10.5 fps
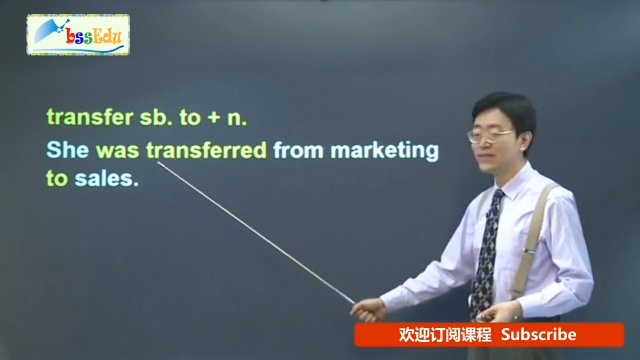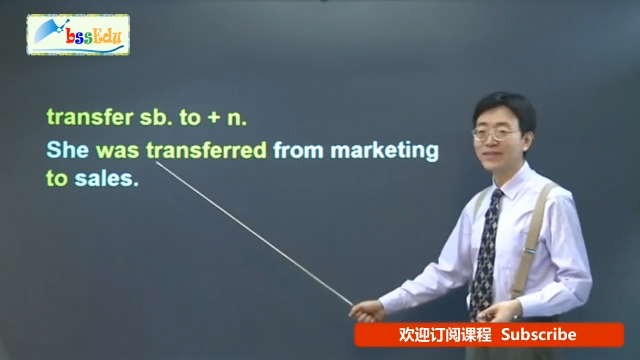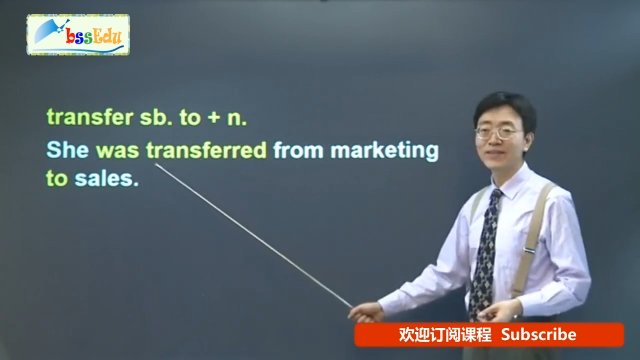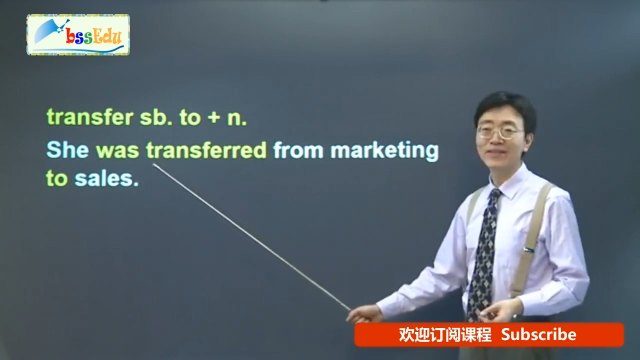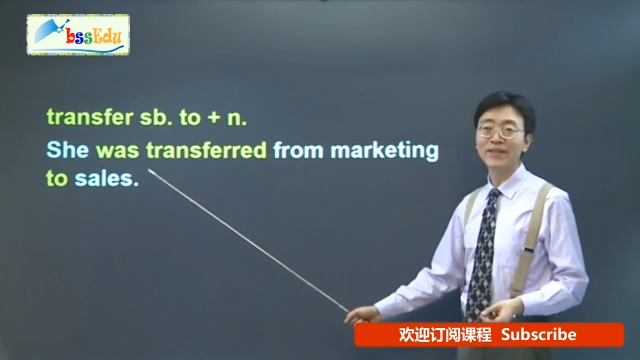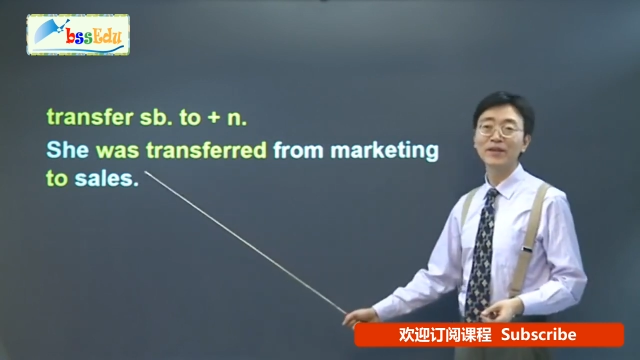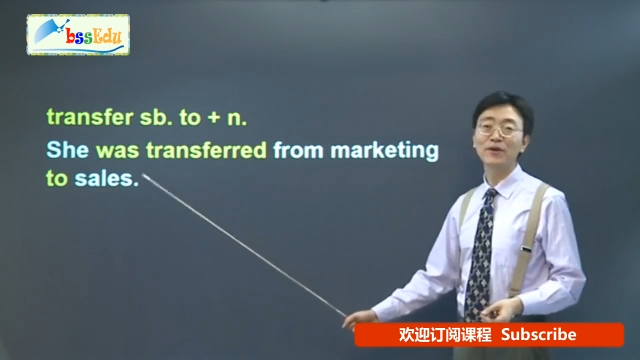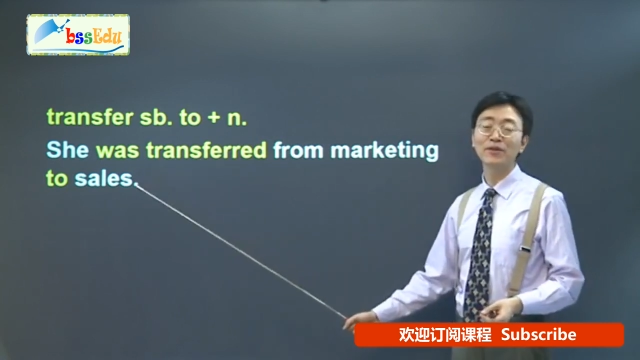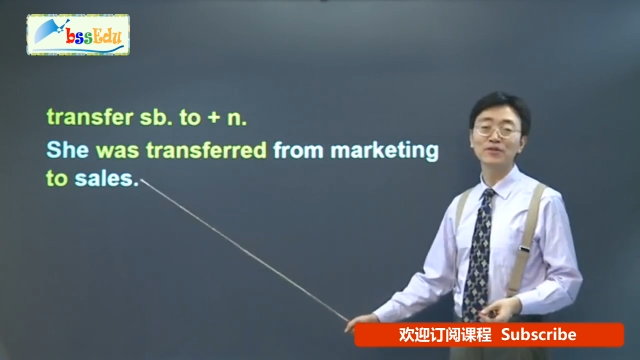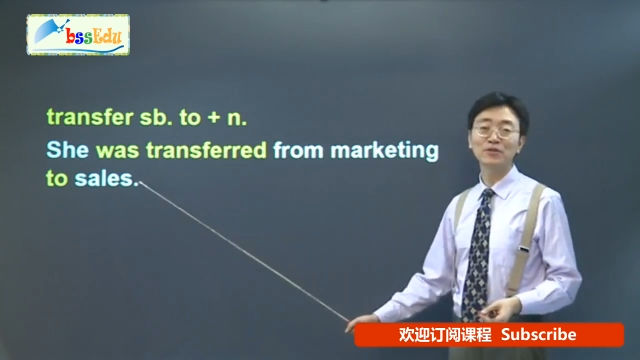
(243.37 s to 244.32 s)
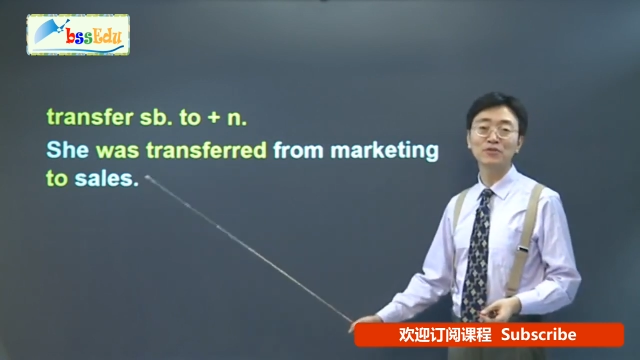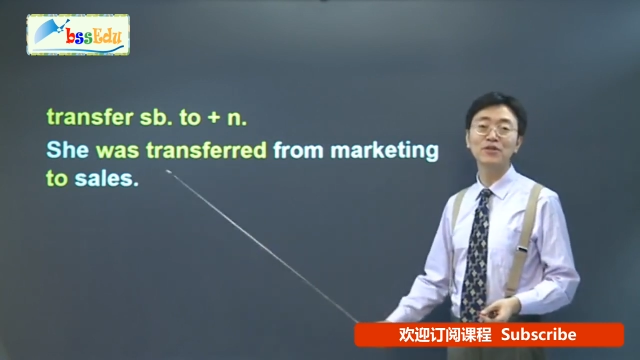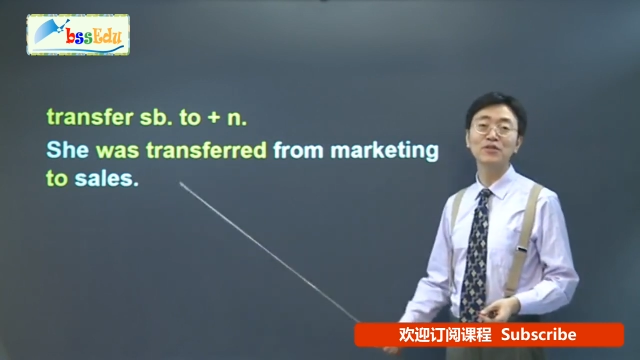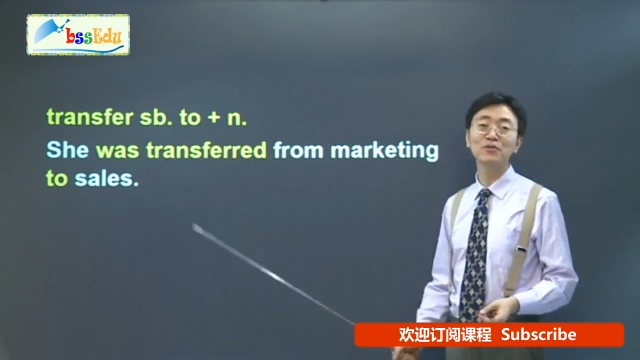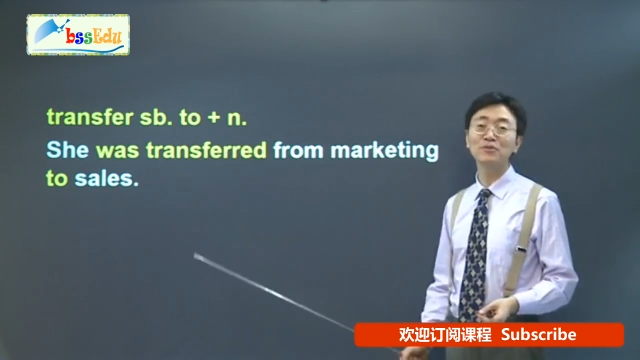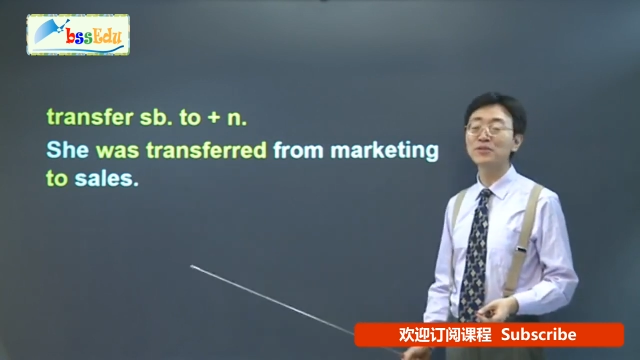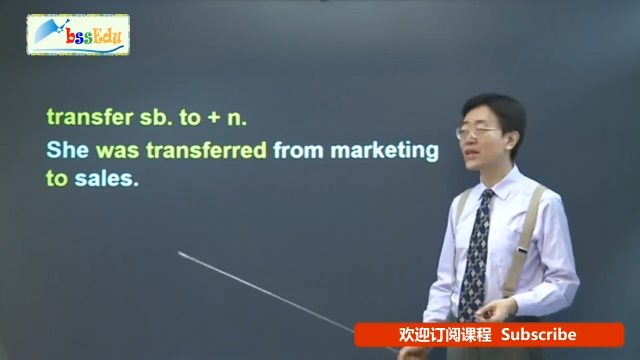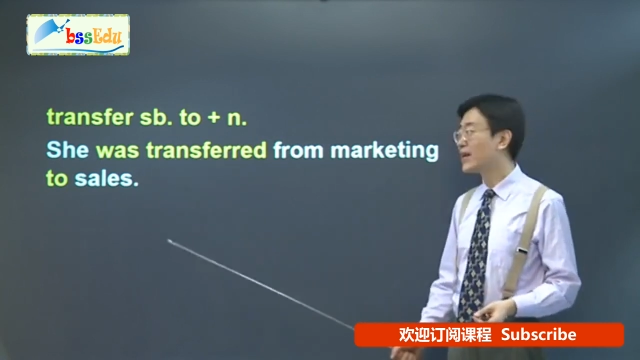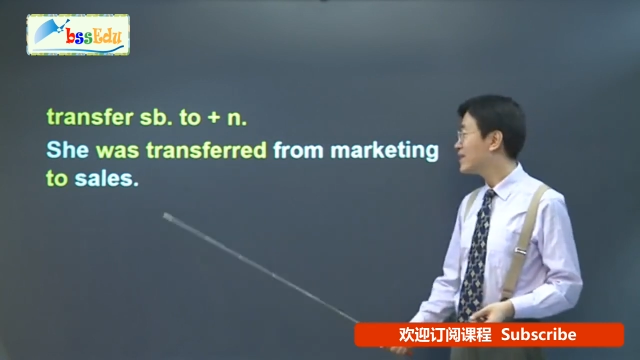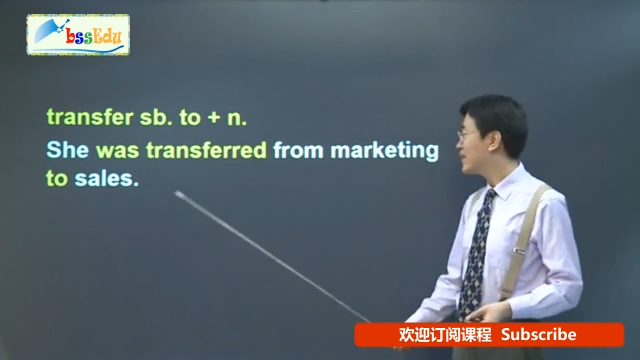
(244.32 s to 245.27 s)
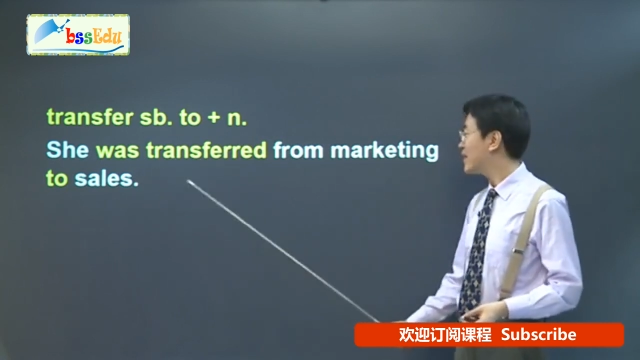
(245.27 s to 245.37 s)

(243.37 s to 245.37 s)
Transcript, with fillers: 呃他调到去推销东西了，